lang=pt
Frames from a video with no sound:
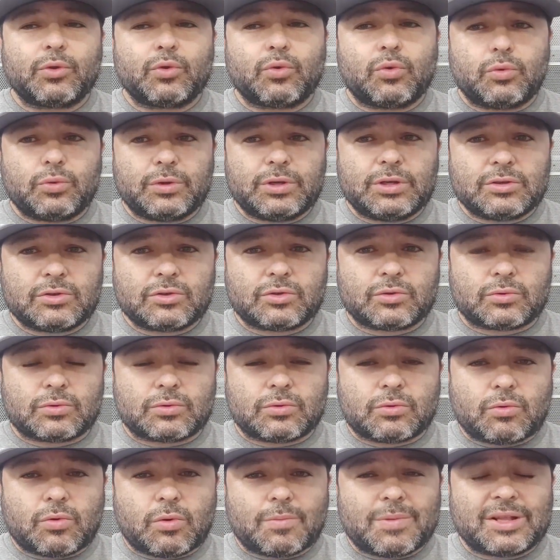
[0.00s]
Com isso,
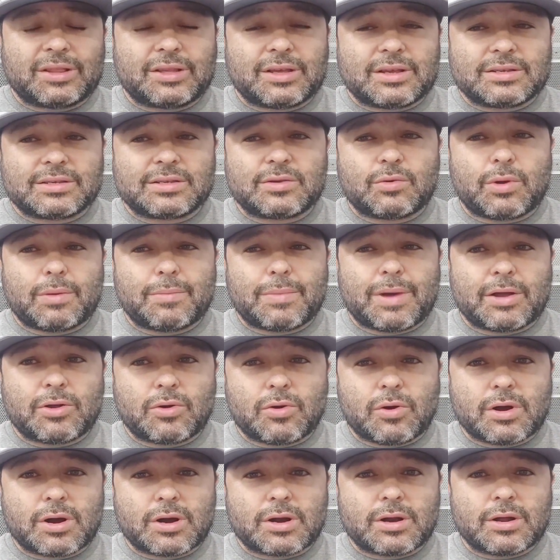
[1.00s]
como a tensão é
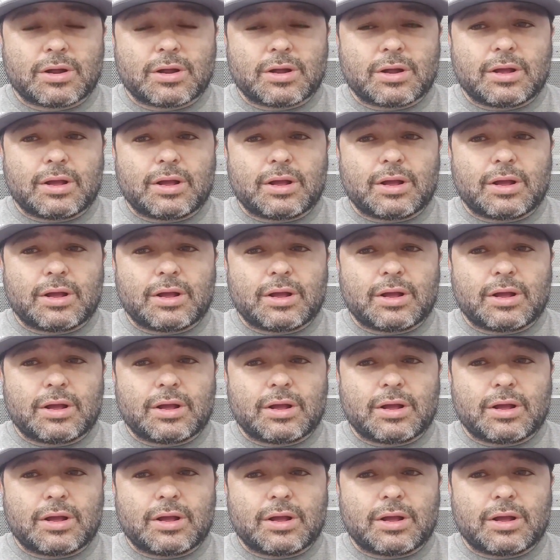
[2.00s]
maior,